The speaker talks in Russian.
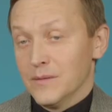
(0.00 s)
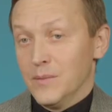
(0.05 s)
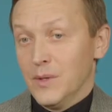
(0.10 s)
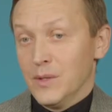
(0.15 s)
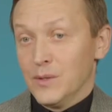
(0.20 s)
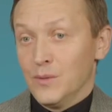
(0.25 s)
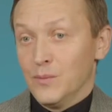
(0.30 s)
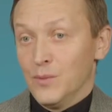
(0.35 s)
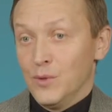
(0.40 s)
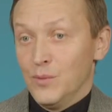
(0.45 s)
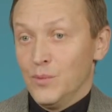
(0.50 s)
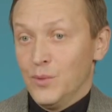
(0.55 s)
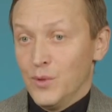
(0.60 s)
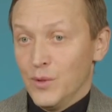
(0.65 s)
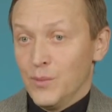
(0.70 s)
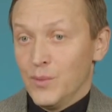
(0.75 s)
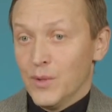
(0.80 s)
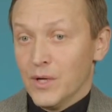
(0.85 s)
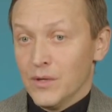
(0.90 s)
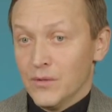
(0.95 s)
Поэтому
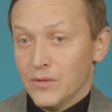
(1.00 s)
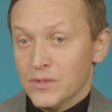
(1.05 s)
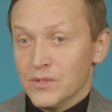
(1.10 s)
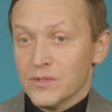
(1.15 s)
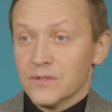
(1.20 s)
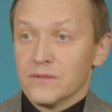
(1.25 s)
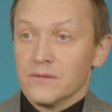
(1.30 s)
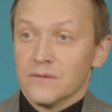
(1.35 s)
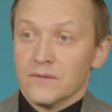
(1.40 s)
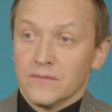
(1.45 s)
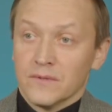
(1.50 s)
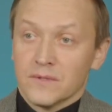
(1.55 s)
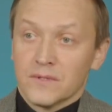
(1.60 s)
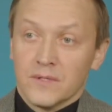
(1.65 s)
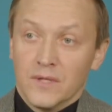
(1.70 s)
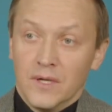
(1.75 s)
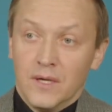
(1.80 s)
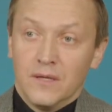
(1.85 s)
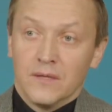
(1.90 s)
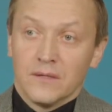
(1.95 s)
любое пророчество, его
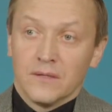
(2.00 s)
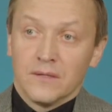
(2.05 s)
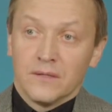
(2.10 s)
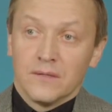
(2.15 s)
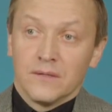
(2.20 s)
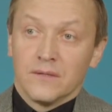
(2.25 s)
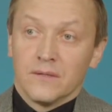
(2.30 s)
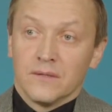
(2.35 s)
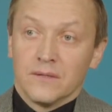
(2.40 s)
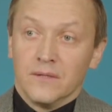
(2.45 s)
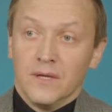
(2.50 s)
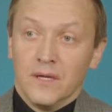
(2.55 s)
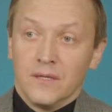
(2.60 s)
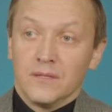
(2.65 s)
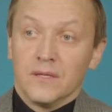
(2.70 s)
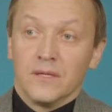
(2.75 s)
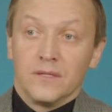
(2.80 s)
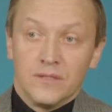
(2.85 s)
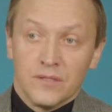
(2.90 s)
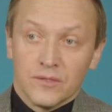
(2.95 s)
цель —
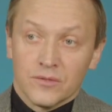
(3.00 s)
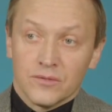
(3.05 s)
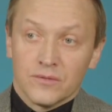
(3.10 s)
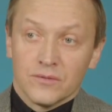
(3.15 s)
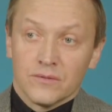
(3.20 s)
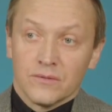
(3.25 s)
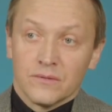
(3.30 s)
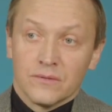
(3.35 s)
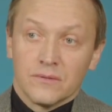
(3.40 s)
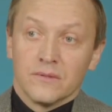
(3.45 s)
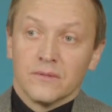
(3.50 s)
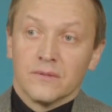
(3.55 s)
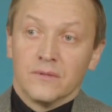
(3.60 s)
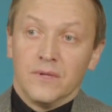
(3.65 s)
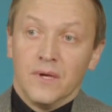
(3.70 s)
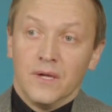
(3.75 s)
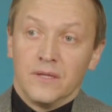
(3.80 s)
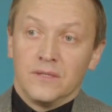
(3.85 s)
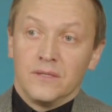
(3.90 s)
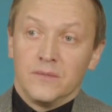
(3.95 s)
дать надежду,
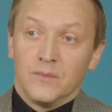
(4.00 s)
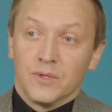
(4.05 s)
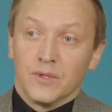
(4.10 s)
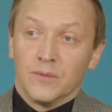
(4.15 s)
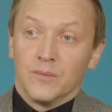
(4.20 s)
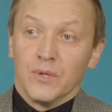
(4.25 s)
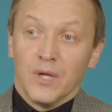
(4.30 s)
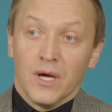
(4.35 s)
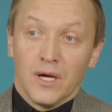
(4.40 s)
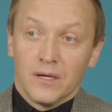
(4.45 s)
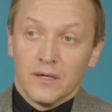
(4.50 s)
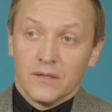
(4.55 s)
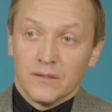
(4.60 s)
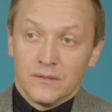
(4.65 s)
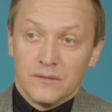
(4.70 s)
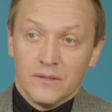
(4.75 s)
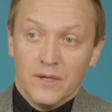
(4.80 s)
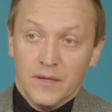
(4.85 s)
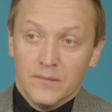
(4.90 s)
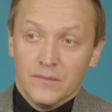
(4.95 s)
дать именно благо
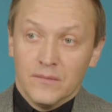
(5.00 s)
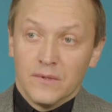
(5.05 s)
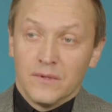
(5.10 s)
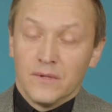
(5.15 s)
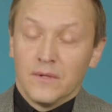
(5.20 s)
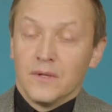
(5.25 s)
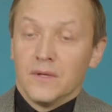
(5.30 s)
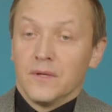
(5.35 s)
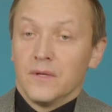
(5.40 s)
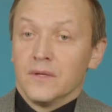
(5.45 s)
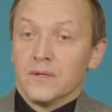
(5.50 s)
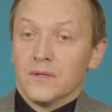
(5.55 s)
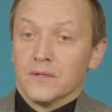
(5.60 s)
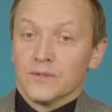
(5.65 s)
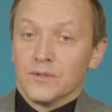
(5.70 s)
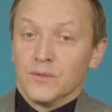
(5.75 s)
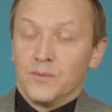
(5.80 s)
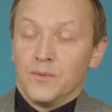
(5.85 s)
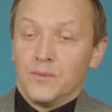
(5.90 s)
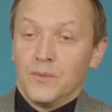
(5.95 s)
нам,
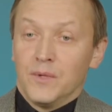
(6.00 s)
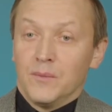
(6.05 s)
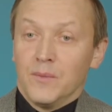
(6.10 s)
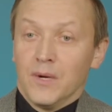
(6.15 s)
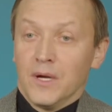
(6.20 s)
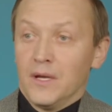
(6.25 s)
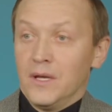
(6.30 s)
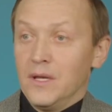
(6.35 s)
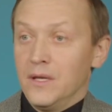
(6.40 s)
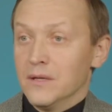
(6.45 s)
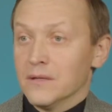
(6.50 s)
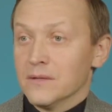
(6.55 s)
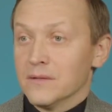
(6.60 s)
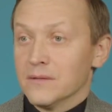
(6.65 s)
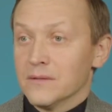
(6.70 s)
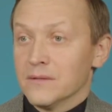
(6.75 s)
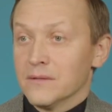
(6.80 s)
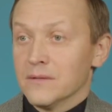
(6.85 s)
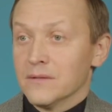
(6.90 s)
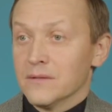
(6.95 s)
чтобы мы могли
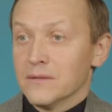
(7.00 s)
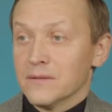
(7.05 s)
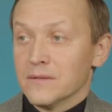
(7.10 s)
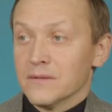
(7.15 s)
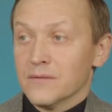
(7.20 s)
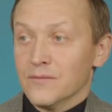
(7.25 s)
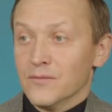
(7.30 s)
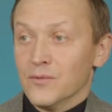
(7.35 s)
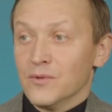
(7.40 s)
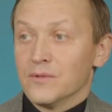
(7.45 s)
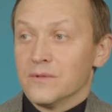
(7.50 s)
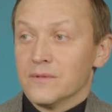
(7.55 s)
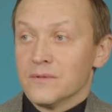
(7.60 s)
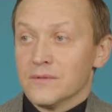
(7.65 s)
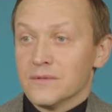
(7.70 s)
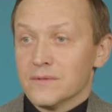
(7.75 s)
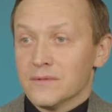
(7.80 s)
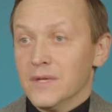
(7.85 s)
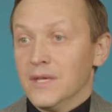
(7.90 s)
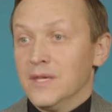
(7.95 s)
вот
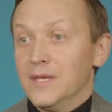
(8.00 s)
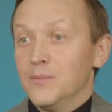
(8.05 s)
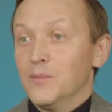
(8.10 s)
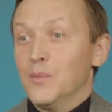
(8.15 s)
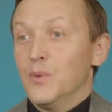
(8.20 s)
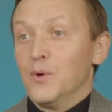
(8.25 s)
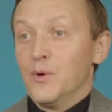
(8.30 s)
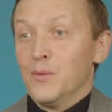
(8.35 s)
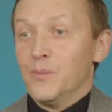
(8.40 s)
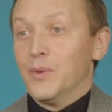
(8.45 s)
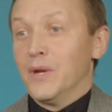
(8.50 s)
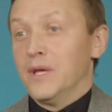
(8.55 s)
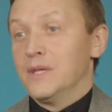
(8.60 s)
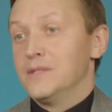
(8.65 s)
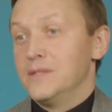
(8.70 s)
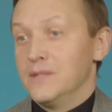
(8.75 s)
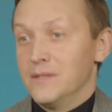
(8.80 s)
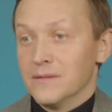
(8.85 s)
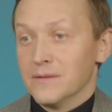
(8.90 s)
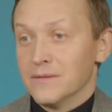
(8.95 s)
с таким Богом
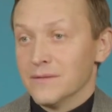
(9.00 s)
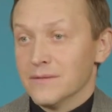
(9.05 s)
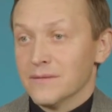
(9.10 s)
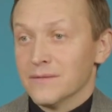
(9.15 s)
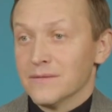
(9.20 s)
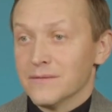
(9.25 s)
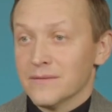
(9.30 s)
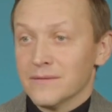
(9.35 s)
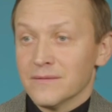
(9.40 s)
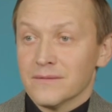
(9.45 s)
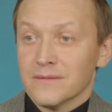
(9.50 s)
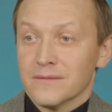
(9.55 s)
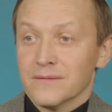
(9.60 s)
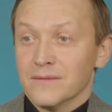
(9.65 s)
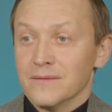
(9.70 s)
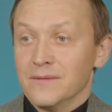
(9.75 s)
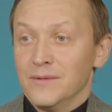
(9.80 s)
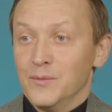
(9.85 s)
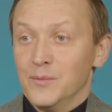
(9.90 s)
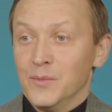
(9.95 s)
пройти
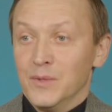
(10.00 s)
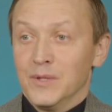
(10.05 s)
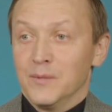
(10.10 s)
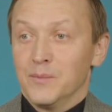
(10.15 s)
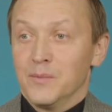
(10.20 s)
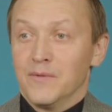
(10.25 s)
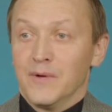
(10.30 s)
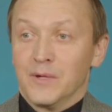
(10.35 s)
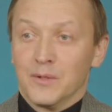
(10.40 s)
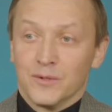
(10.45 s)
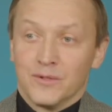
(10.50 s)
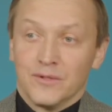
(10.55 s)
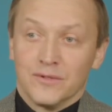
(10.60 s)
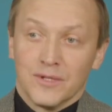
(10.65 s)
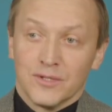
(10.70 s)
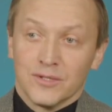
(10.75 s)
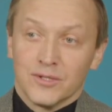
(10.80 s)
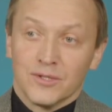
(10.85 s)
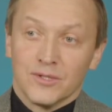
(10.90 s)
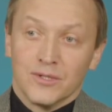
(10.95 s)
э, любые повороты
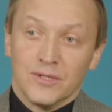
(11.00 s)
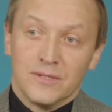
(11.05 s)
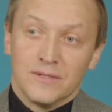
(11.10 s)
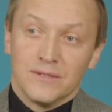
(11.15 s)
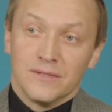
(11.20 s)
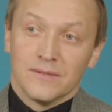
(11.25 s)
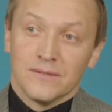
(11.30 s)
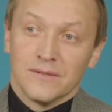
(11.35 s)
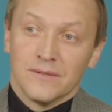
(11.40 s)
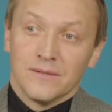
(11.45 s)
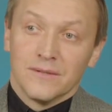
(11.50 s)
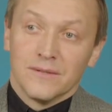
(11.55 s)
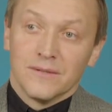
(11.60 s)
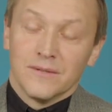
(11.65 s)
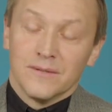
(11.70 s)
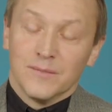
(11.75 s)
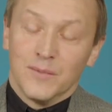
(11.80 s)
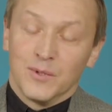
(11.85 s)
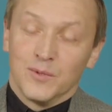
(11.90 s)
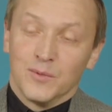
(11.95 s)
нашей жизни.
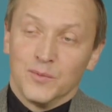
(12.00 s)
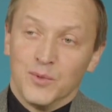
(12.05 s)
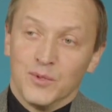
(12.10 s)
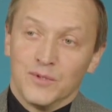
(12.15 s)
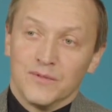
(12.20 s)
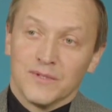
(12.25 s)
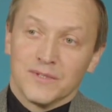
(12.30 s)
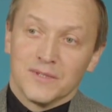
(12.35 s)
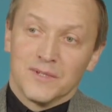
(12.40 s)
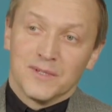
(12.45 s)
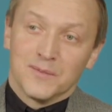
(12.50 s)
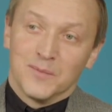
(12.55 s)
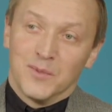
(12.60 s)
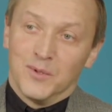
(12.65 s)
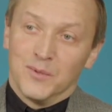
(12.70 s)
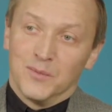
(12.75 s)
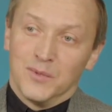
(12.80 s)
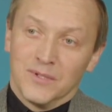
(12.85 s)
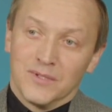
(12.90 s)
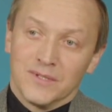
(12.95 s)
Поэтому пусть вас
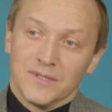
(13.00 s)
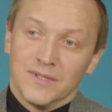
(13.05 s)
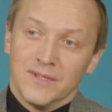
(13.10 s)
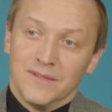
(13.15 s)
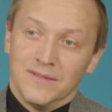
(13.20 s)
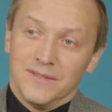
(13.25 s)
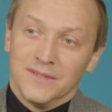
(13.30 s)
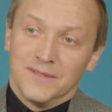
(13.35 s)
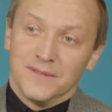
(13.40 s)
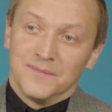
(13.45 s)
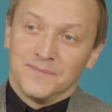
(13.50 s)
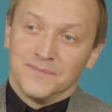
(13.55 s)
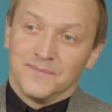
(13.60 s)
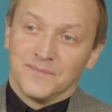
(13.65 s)
Господь благословит.